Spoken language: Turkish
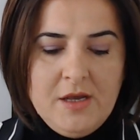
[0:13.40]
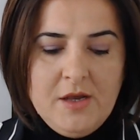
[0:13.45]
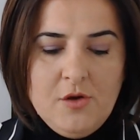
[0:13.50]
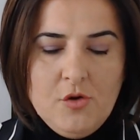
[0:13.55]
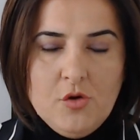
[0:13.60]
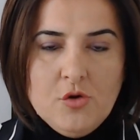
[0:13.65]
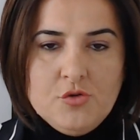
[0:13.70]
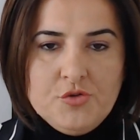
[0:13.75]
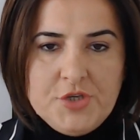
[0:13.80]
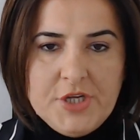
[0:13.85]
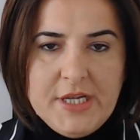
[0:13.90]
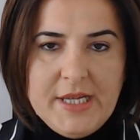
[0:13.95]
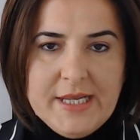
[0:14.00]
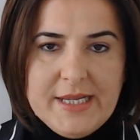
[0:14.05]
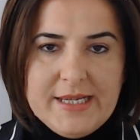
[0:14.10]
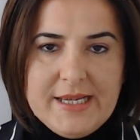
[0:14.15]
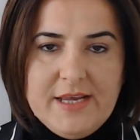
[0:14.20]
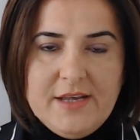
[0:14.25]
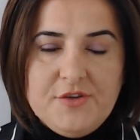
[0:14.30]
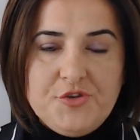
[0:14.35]

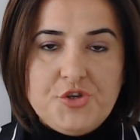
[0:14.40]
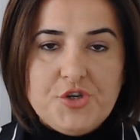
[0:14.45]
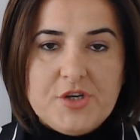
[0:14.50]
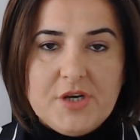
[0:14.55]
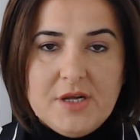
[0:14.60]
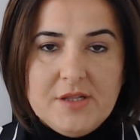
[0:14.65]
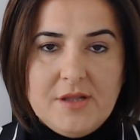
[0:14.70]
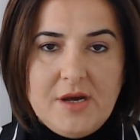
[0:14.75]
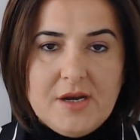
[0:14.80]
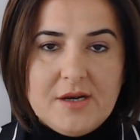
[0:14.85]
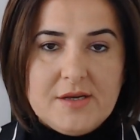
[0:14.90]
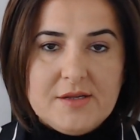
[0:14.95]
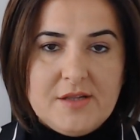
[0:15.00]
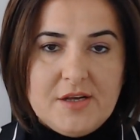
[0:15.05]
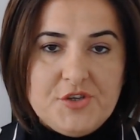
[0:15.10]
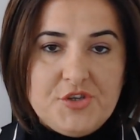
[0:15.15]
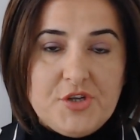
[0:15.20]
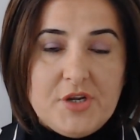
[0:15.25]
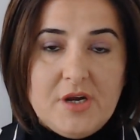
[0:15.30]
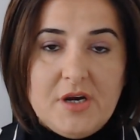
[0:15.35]
Öncelikle çıkan
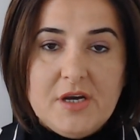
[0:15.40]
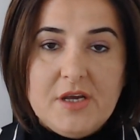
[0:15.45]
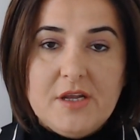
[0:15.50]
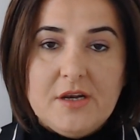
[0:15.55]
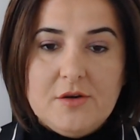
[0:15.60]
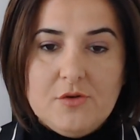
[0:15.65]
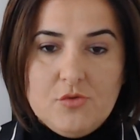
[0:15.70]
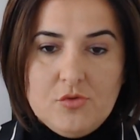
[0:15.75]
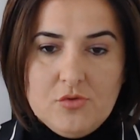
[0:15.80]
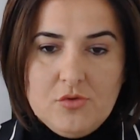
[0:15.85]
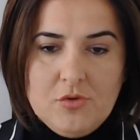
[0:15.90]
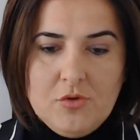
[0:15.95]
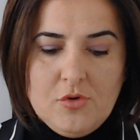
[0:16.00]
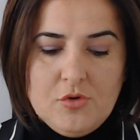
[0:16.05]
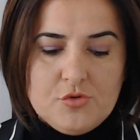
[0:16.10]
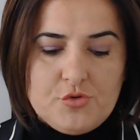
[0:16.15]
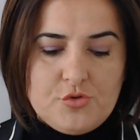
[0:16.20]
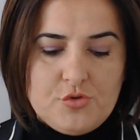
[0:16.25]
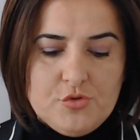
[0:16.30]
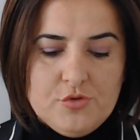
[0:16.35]
arkadaşlara hayırlı uğurlu
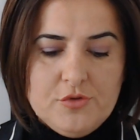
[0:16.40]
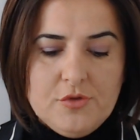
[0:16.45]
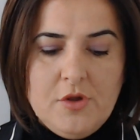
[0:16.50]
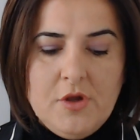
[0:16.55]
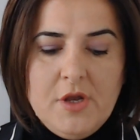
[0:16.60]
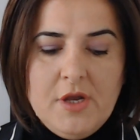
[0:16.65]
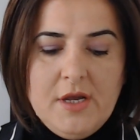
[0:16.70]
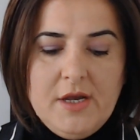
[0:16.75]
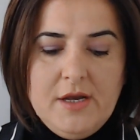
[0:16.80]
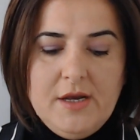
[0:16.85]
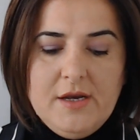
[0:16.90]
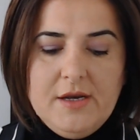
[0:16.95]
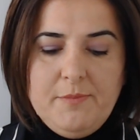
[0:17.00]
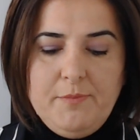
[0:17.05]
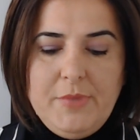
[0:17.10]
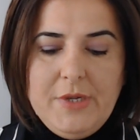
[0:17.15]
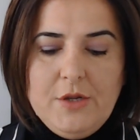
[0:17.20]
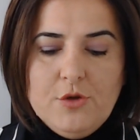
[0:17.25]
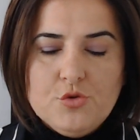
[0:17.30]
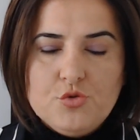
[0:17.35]
olsun.
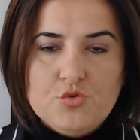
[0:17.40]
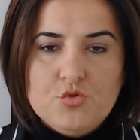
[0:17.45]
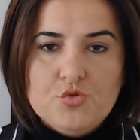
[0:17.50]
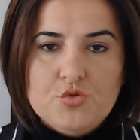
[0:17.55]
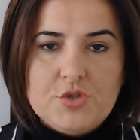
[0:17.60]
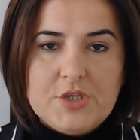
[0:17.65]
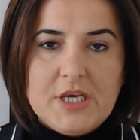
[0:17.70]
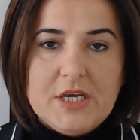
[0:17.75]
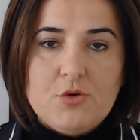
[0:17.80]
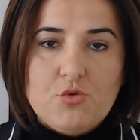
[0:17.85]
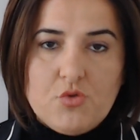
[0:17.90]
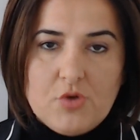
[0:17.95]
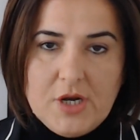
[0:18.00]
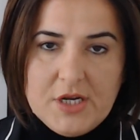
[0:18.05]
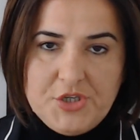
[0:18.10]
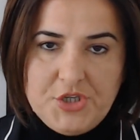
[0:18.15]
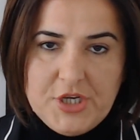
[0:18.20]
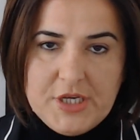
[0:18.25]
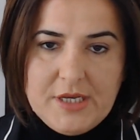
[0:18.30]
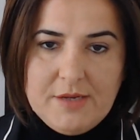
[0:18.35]
Biliyorsunuz ki
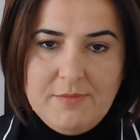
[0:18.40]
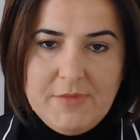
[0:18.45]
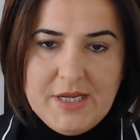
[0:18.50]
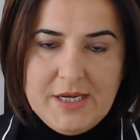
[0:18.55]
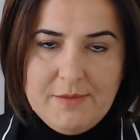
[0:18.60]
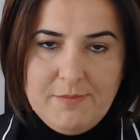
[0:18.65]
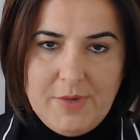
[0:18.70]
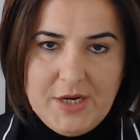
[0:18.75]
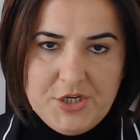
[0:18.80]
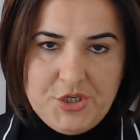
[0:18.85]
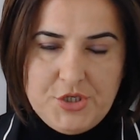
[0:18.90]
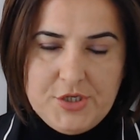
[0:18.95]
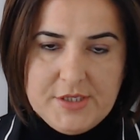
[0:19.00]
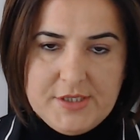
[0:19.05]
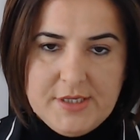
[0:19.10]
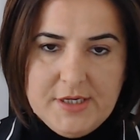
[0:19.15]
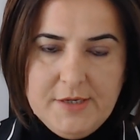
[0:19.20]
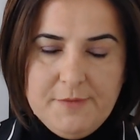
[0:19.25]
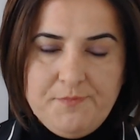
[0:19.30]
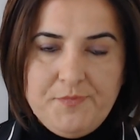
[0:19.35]
kura çekimleri
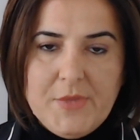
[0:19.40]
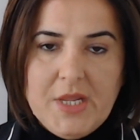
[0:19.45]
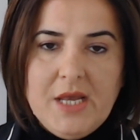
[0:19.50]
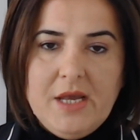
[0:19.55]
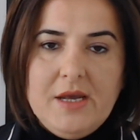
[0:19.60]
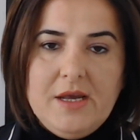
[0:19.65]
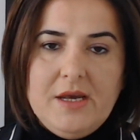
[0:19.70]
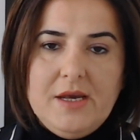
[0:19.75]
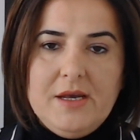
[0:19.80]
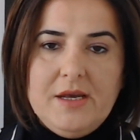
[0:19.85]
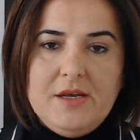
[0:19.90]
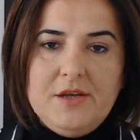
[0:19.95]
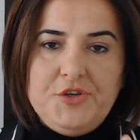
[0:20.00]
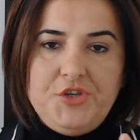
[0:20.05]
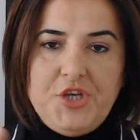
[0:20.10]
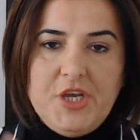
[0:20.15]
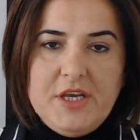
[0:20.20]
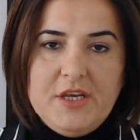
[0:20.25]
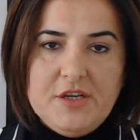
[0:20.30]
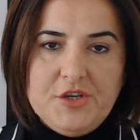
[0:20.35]
başladı.
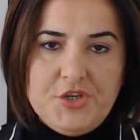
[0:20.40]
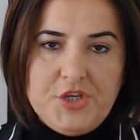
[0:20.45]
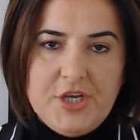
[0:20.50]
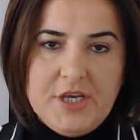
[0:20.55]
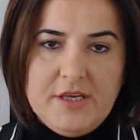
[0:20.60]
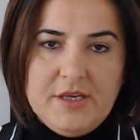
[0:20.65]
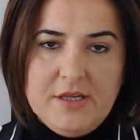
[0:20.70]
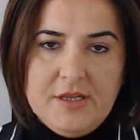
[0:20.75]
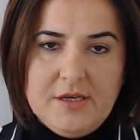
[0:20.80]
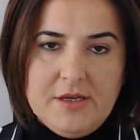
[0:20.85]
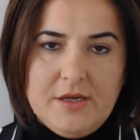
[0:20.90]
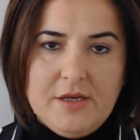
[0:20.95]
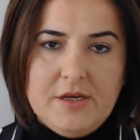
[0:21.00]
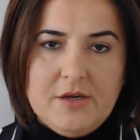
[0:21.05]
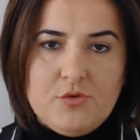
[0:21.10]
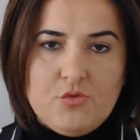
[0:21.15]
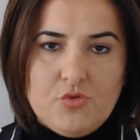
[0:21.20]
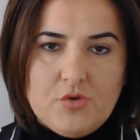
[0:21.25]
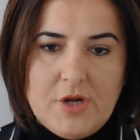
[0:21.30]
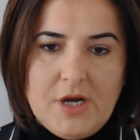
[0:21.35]
Şehir
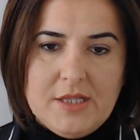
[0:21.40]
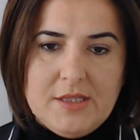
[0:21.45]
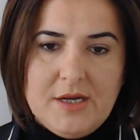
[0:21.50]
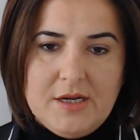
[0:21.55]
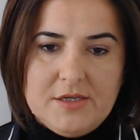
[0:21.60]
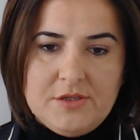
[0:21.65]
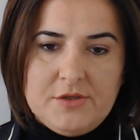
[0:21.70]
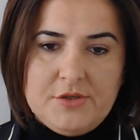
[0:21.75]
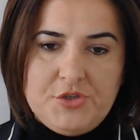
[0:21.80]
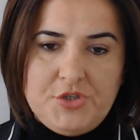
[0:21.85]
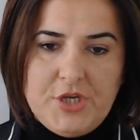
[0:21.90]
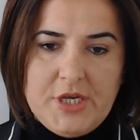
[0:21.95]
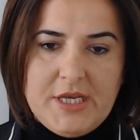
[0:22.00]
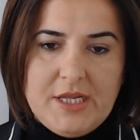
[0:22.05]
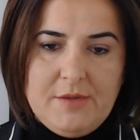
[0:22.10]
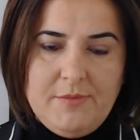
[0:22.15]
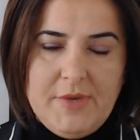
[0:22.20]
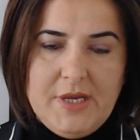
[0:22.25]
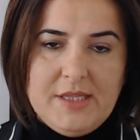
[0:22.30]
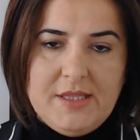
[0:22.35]
şehir kuralar
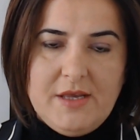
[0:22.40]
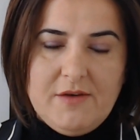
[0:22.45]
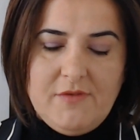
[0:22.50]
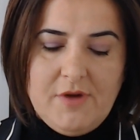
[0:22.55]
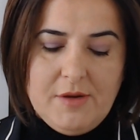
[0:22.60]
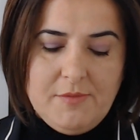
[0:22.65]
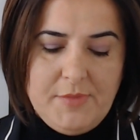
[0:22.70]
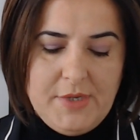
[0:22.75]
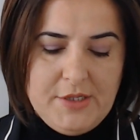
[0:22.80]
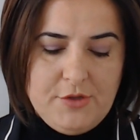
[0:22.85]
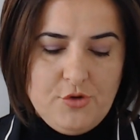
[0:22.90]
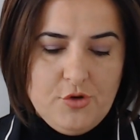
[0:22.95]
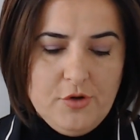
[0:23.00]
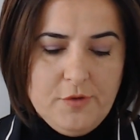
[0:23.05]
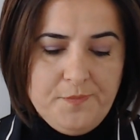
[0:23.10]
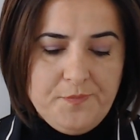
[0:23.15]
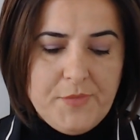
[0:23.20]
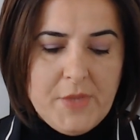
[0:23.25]
çekilmeye devam ediyor.